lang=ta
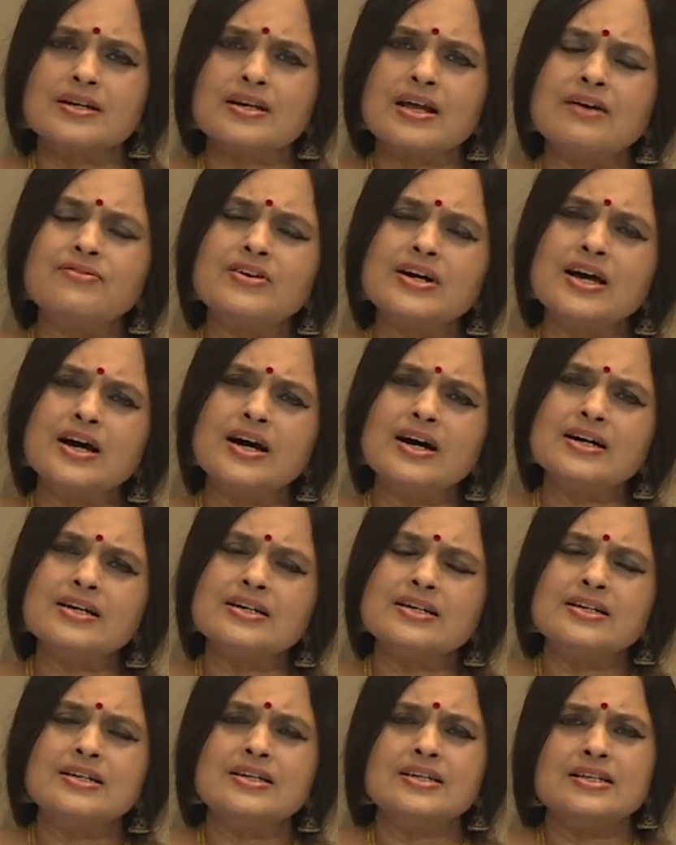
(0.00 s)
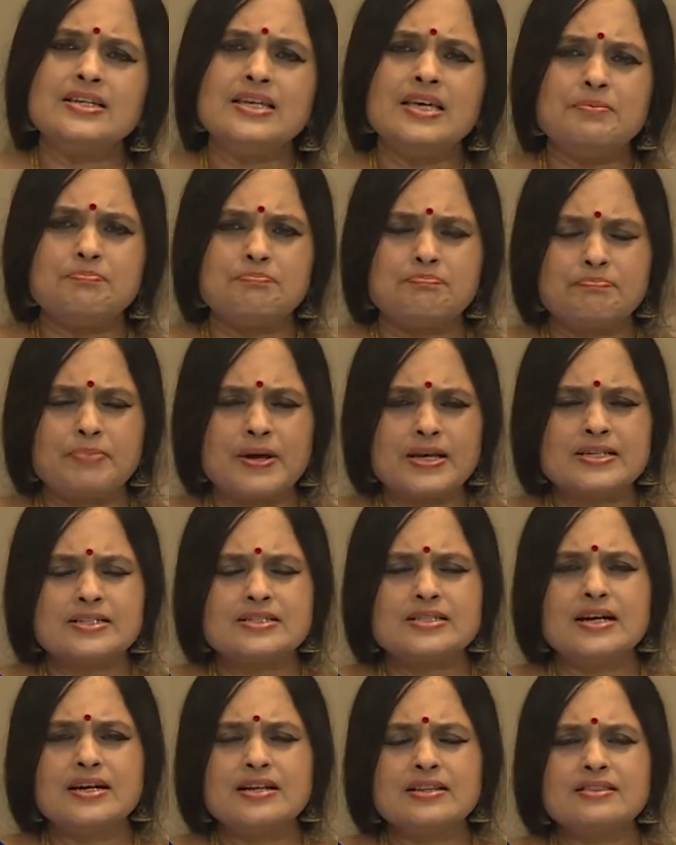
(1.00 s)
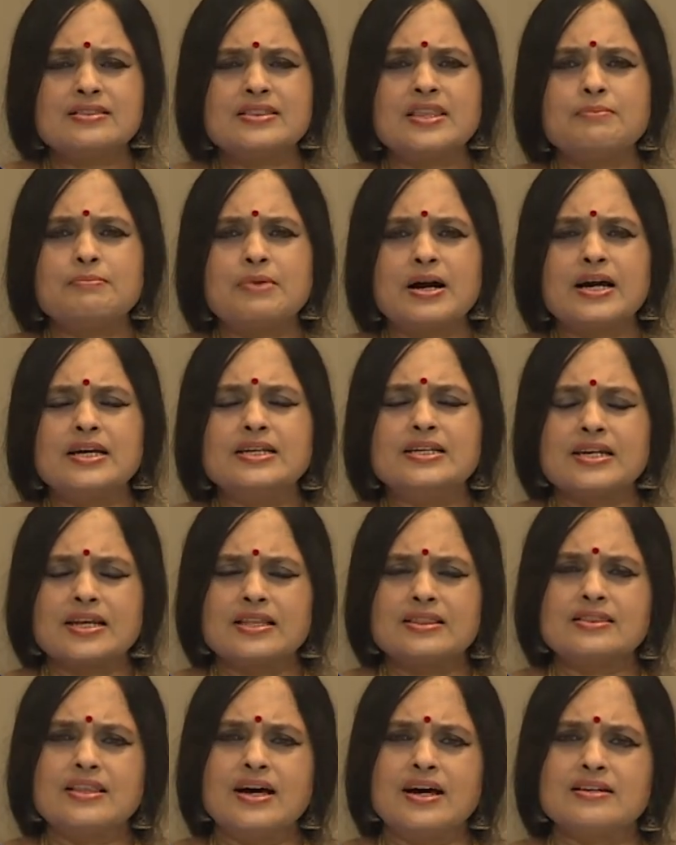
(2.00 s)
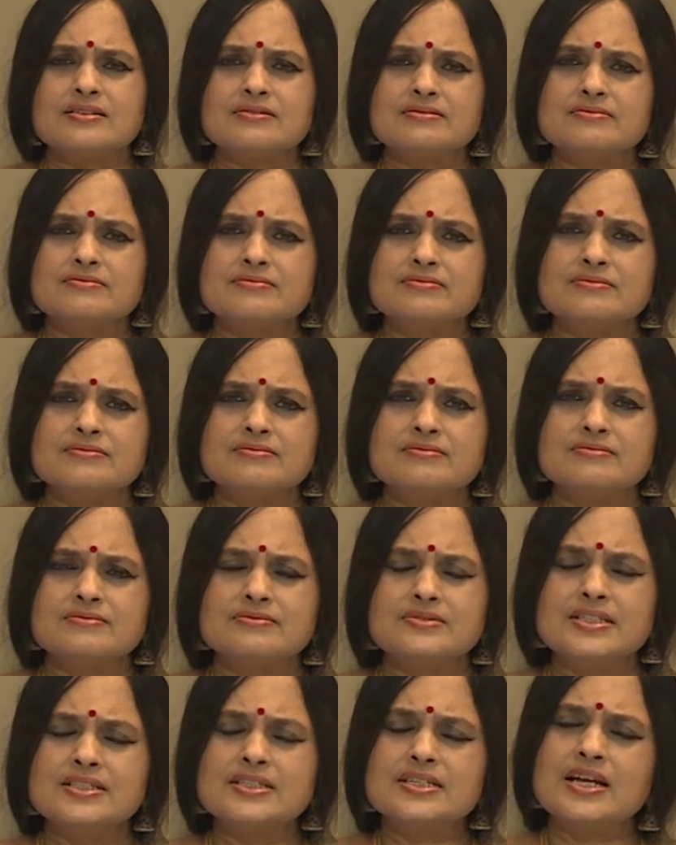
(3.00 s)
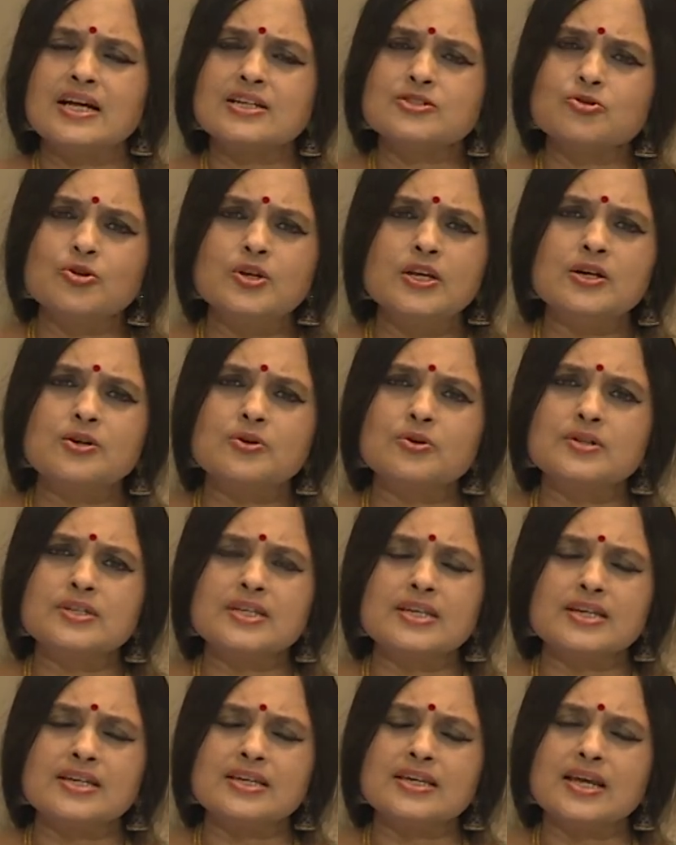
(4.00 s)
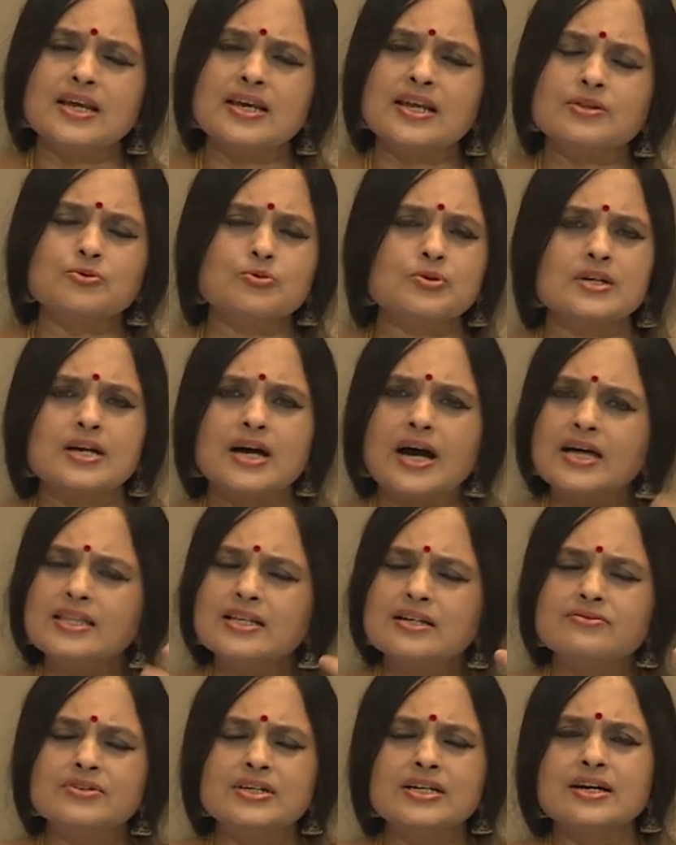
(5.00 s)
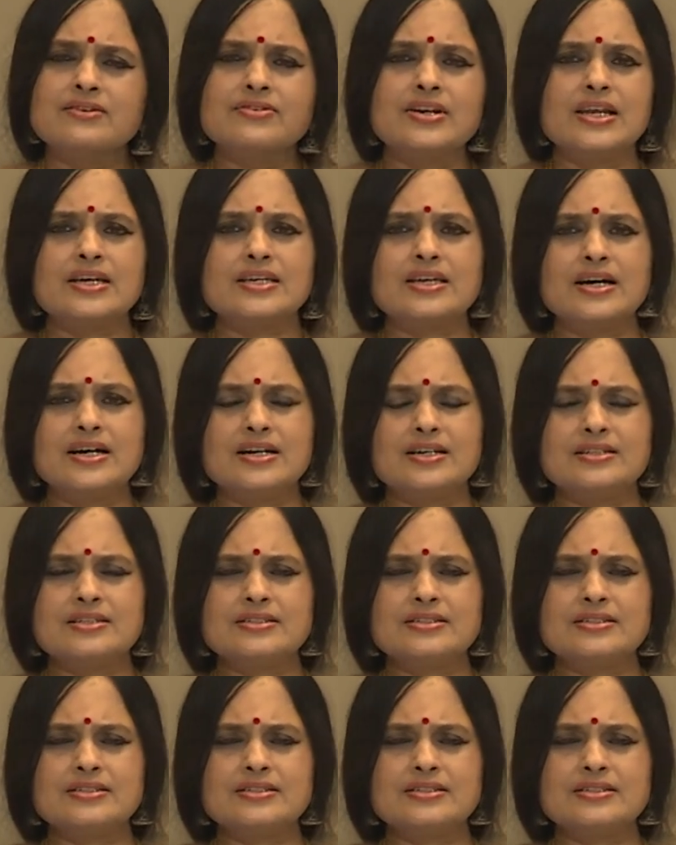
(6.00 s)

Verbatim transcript: ராவணா நீ பெற்றெடுத்த மகன் இறந்தான் என்று நான் சொல்லிக் கொண்டிருக்கிறேன் அது உன் காதில் விழுகவில்லையா